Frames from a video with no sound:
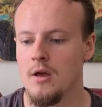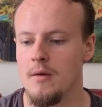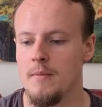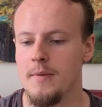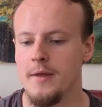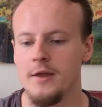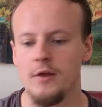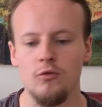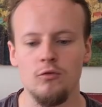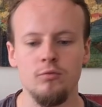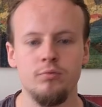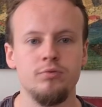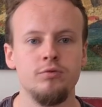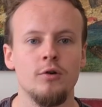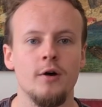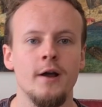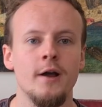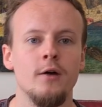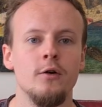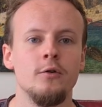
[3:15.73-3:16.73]
Mais qu'on
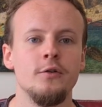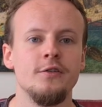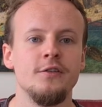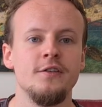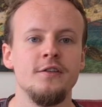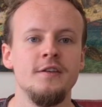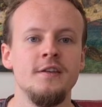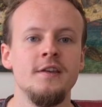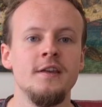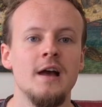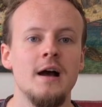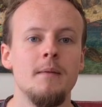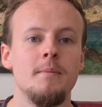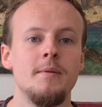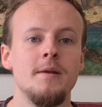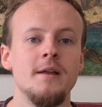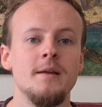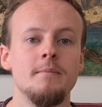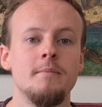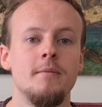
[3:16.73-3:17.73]
pourrait aussi
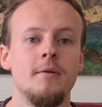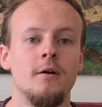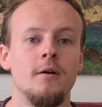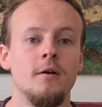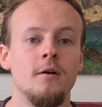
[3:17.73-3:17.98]
appeler